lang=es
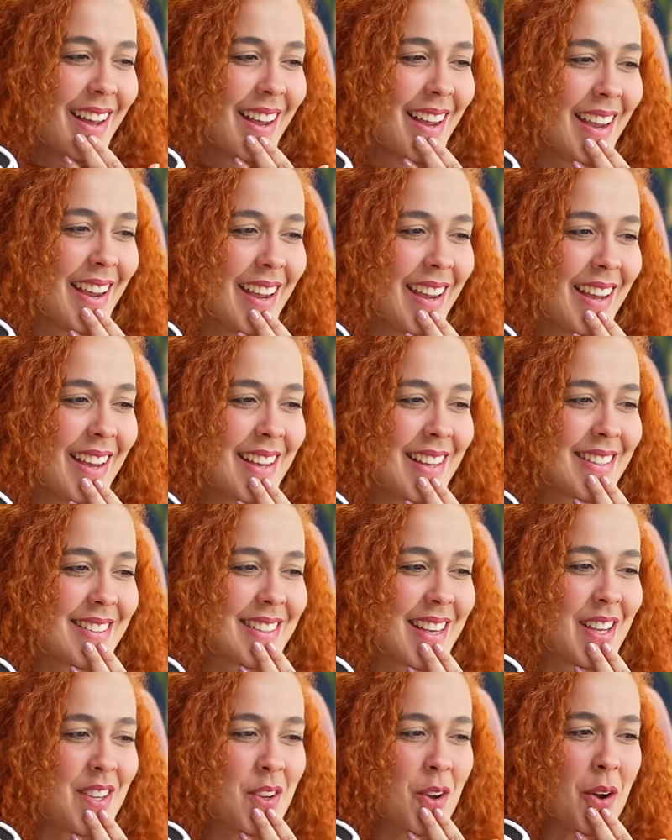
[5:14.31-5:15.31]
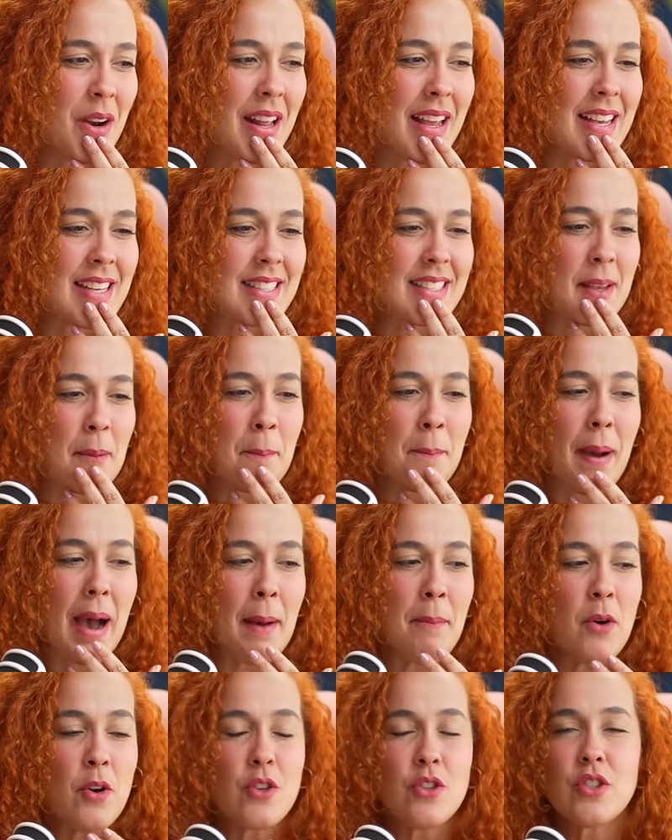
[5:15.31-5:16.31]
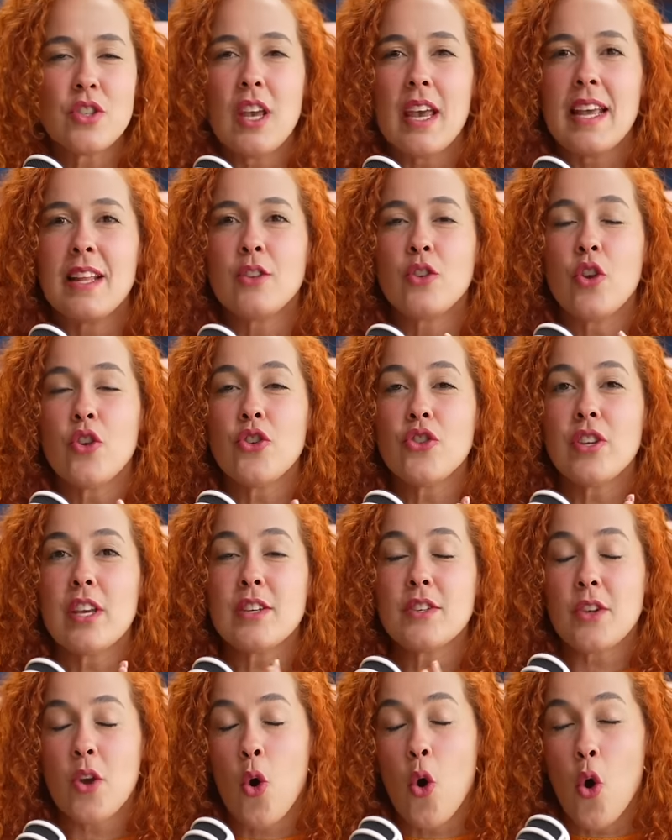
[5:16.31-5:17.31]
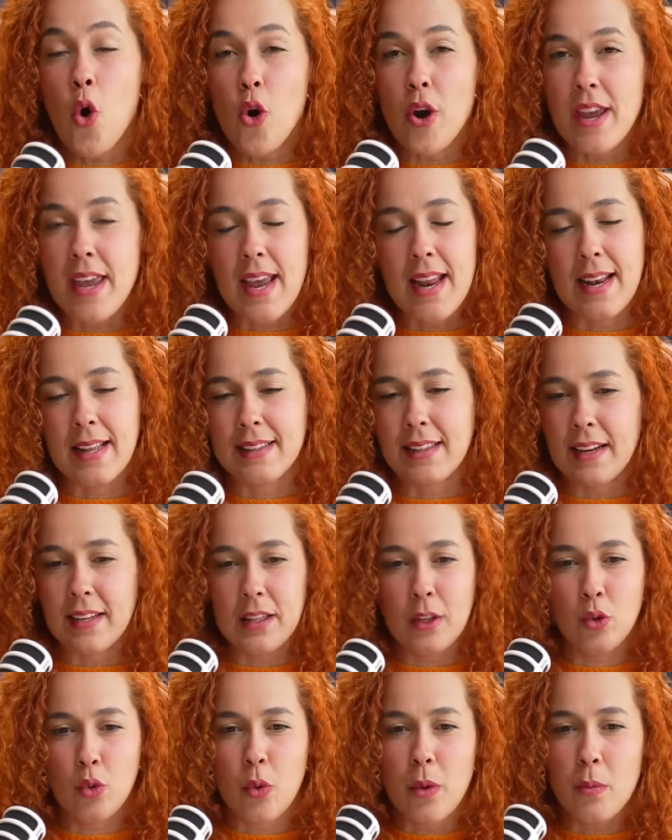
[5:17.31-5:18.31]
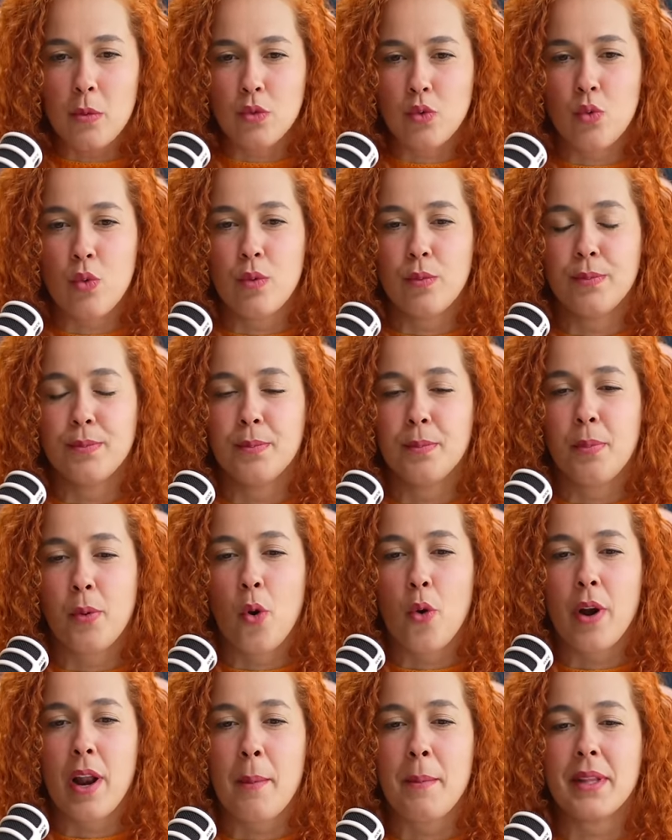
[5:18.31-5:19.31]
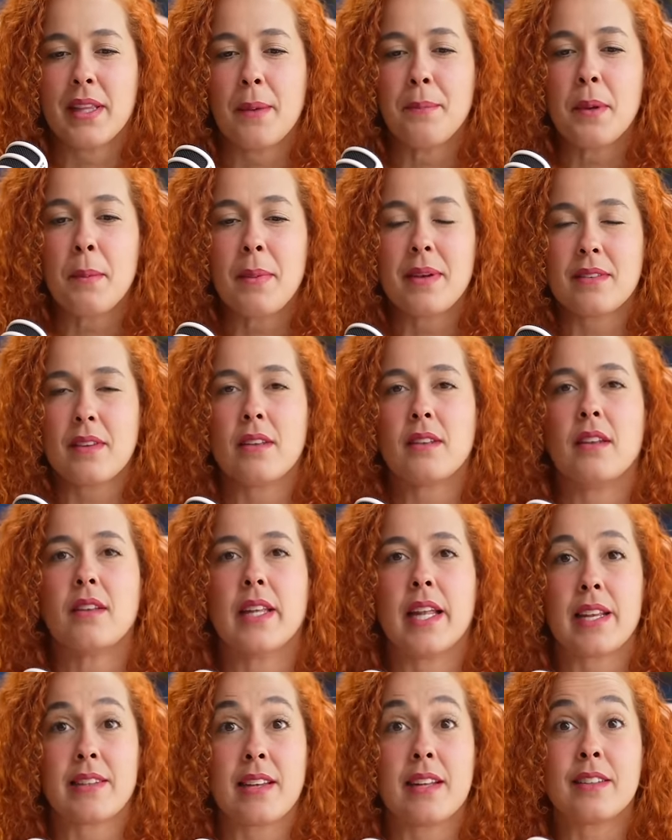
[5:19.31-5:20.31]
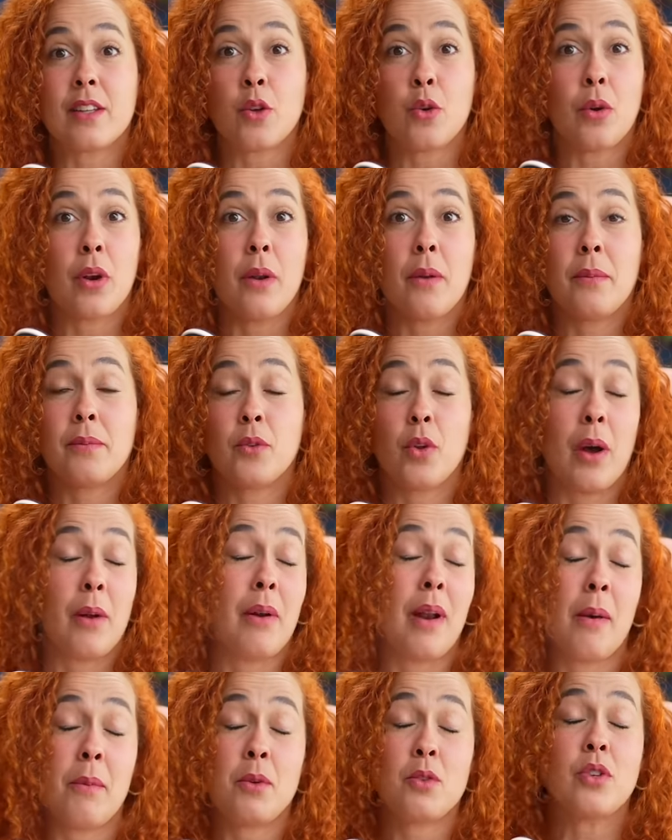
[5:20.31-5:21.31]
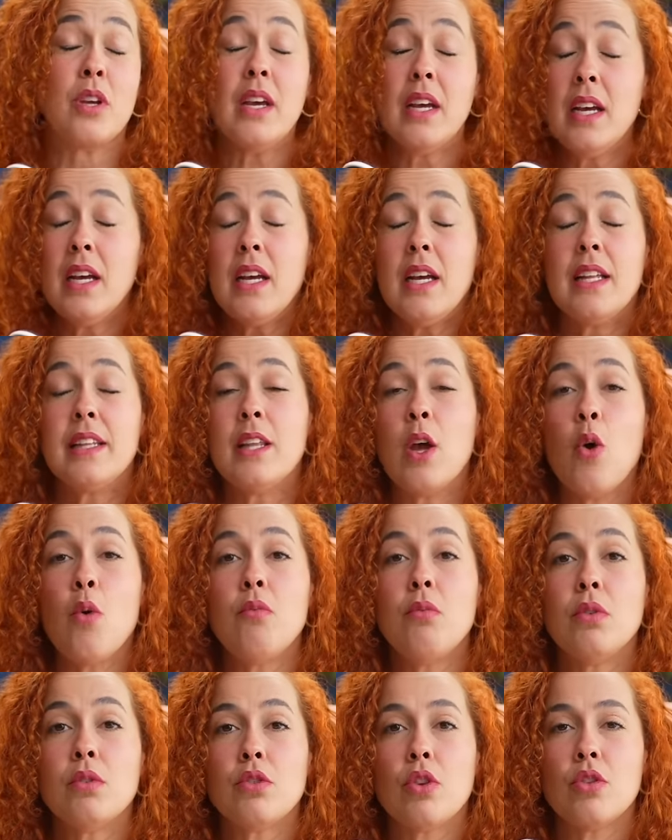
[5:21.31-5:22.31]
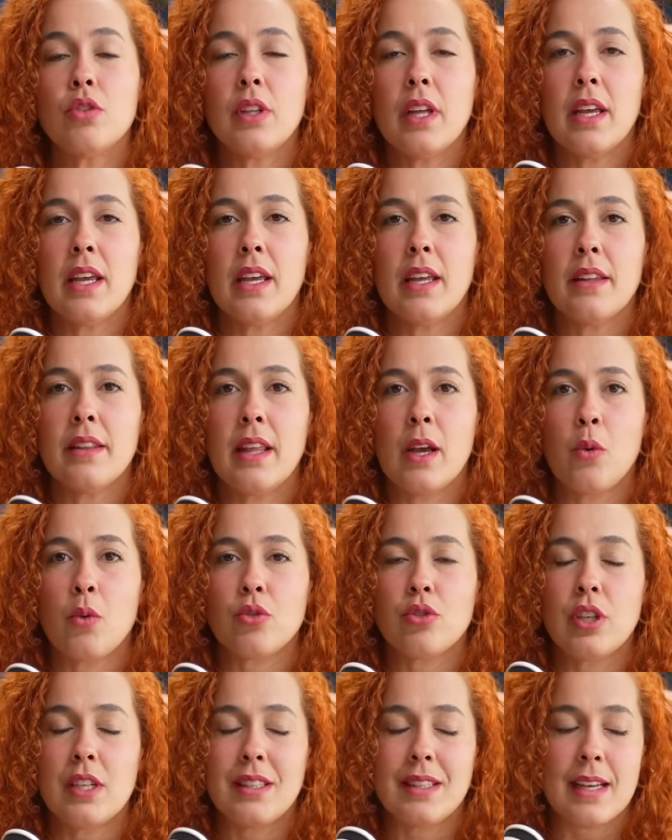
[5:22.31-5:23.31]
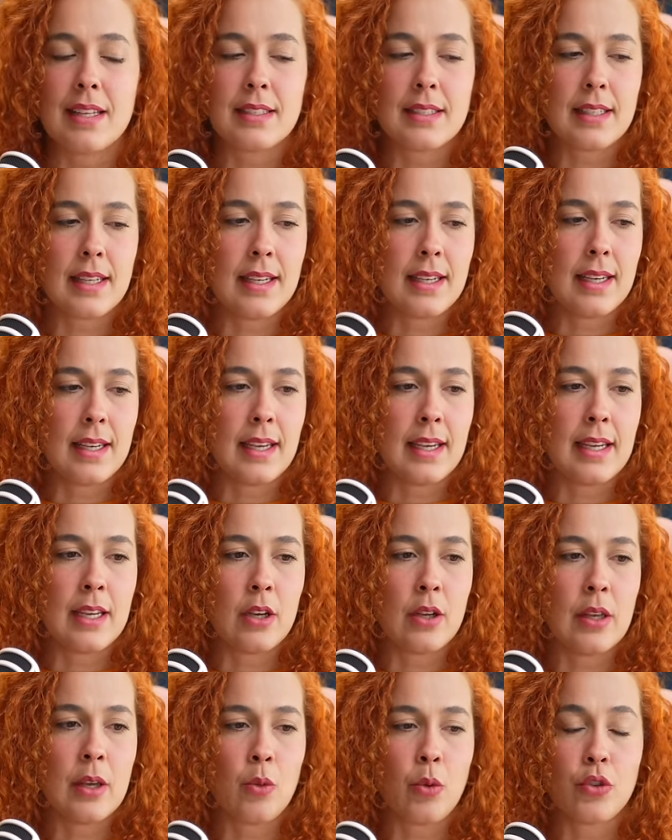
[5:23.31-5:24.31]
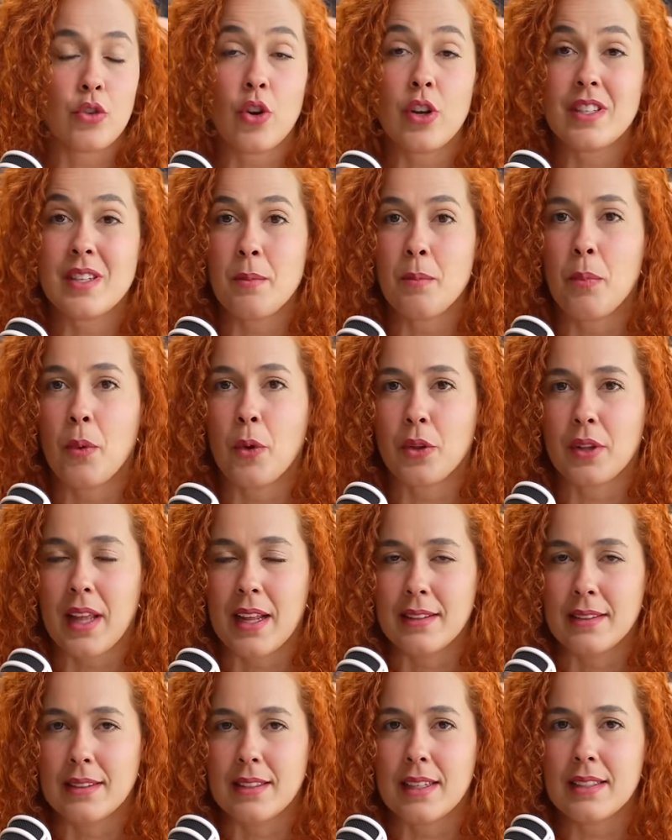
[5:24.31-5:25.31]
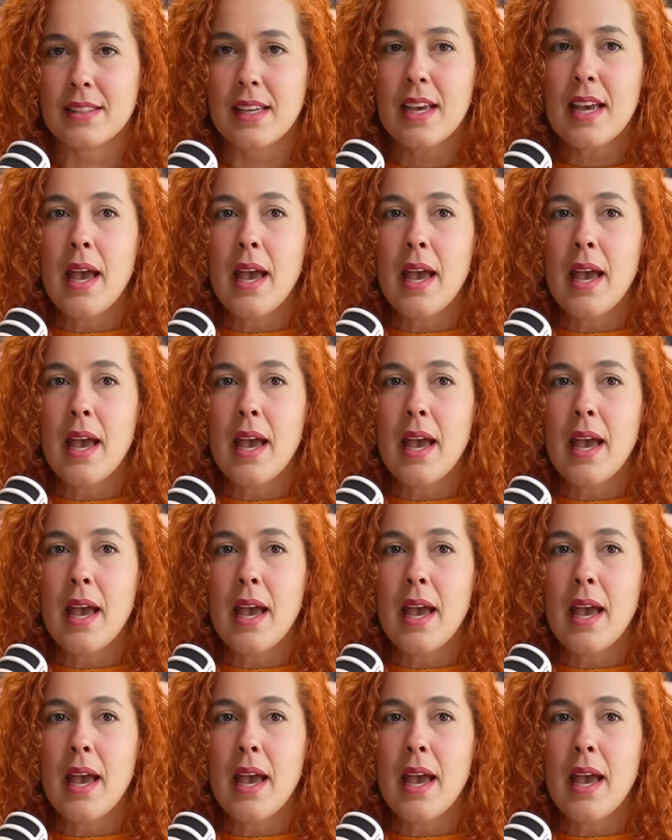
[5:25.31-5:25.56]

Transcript: Eh, señores, vamos entonces hoy, en la tarde tuvimos un programa también bastante interesante donde hablamos de un montón de, cositas eh, y, cuestiones importantes.